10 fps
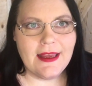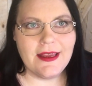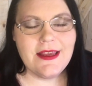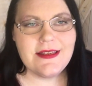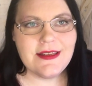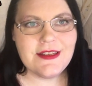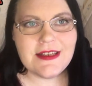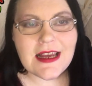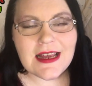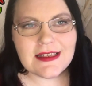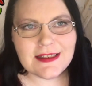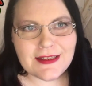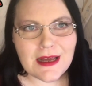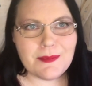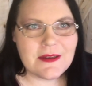И сейчас
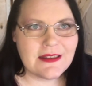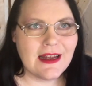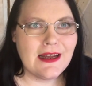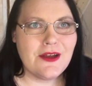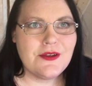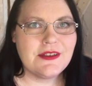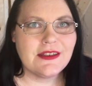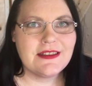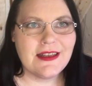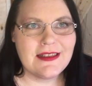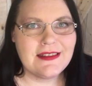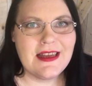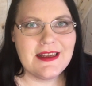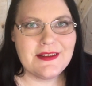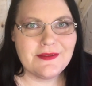я постараюсь
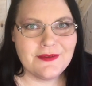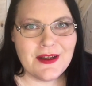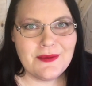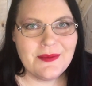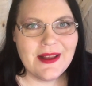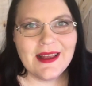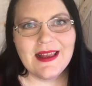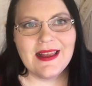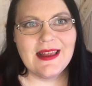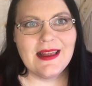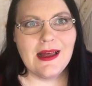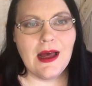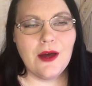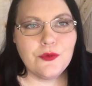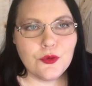рассказать вам
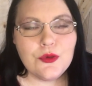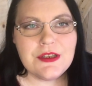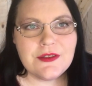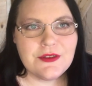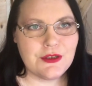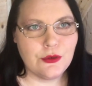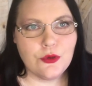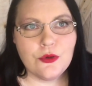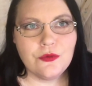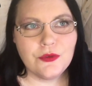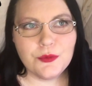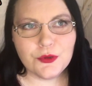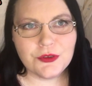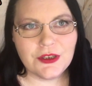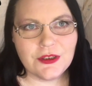о вкусе василькового
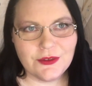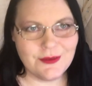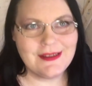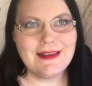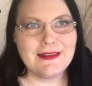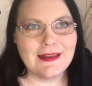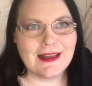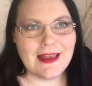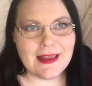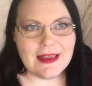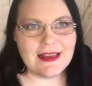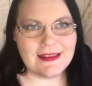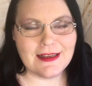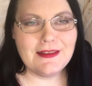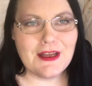меда. Ну, знаете, такая
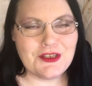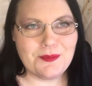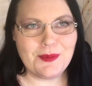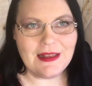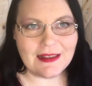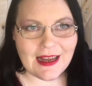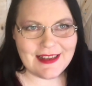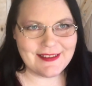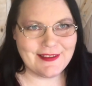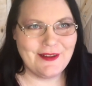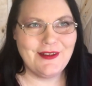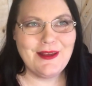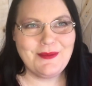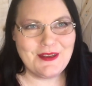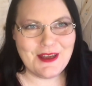задача передать
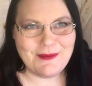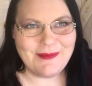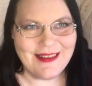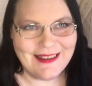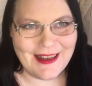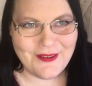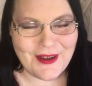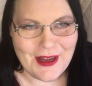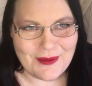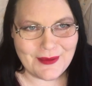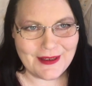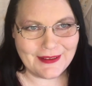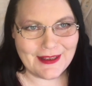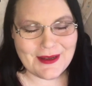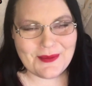словами непередаваемые,
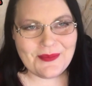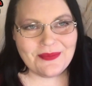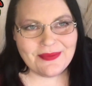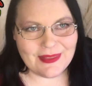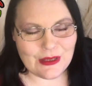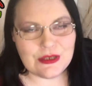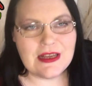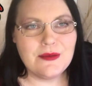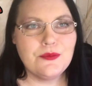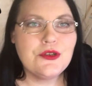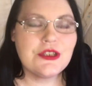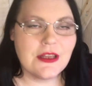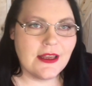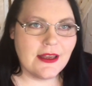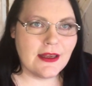да? То есть как
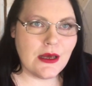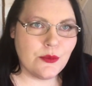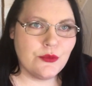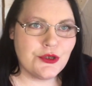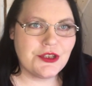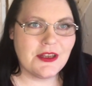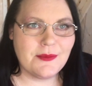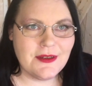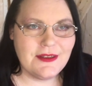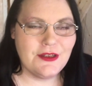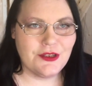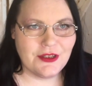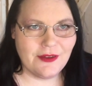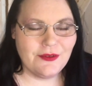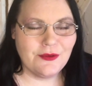можно, как можно объяснить
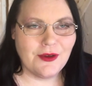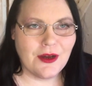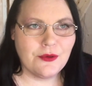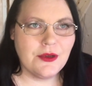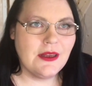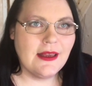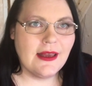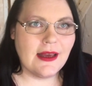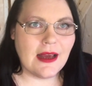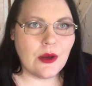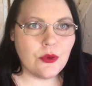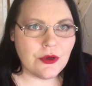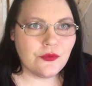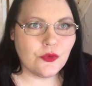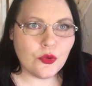человеку, какой,
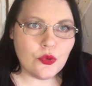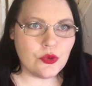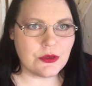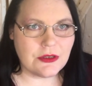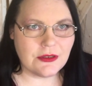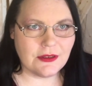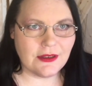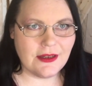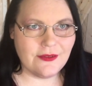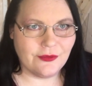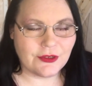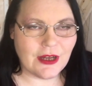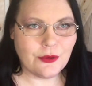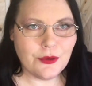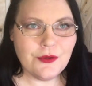какой вкус да? Вот
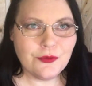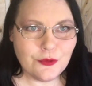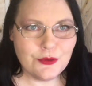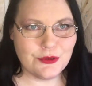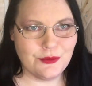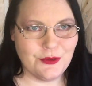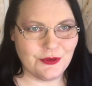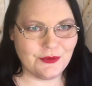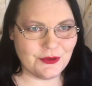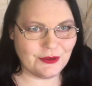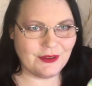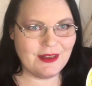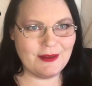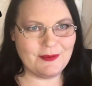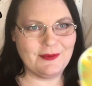какой вкус у меда. Вот он,
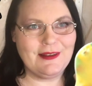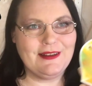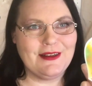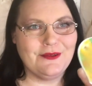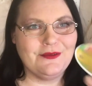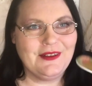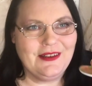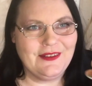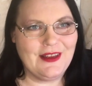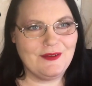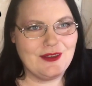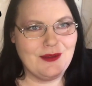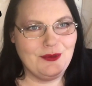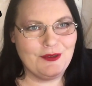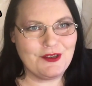посмотрите, как он выглядит. Я его
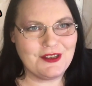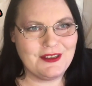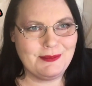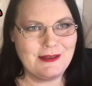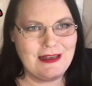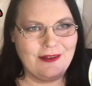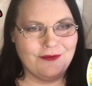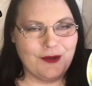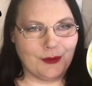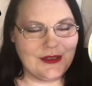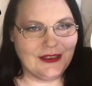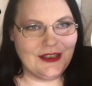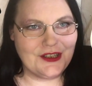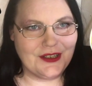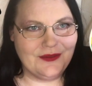на блюдечко специально в форме
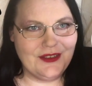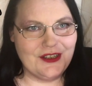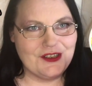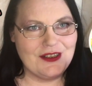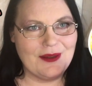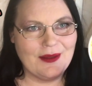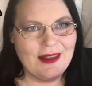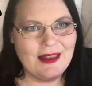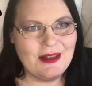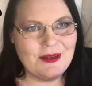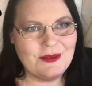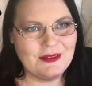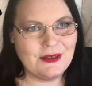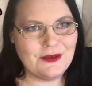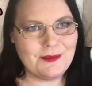сердечка выложила.
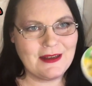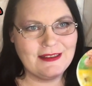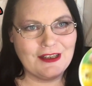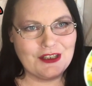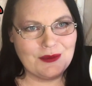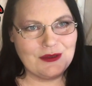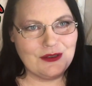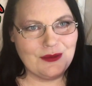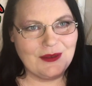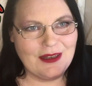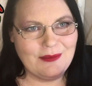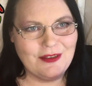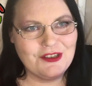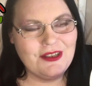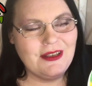Он такой прозрачным слоем таким
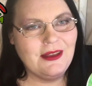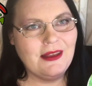лежит.